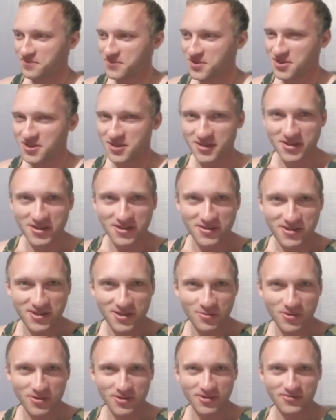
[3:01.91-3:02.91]
Сергей
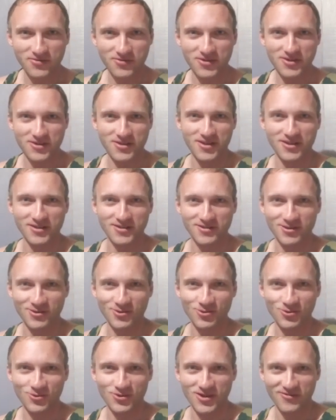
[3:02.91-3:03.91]
Симонов и я
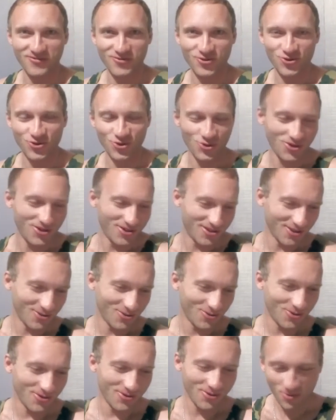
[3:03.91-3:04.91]
стою. Я в шоке такой.